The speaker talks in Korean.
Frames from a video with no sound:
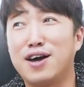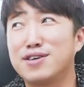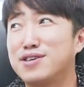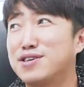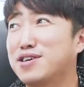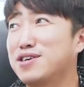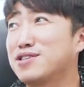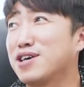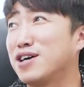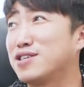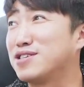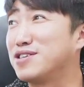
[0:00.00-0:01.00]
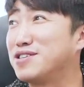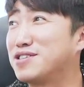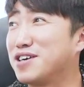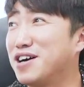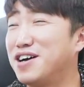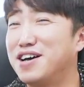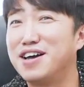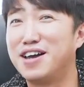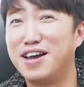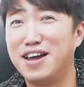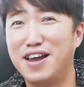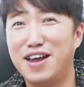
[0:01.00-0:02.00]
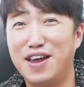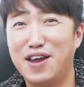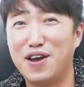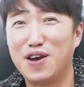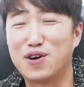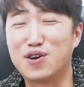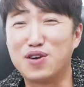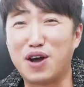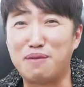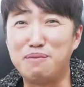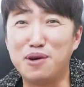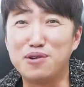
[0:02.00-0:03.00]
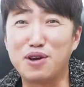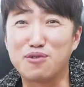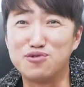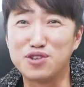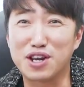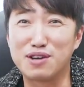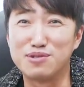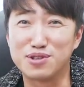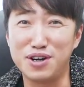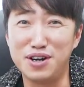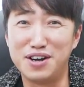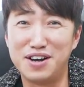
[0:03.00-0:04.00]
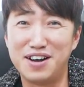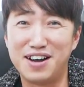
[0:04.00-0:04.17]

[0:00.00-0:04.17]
아이 기자 진짜 그런 거 안 배우냐 군생활 하면서?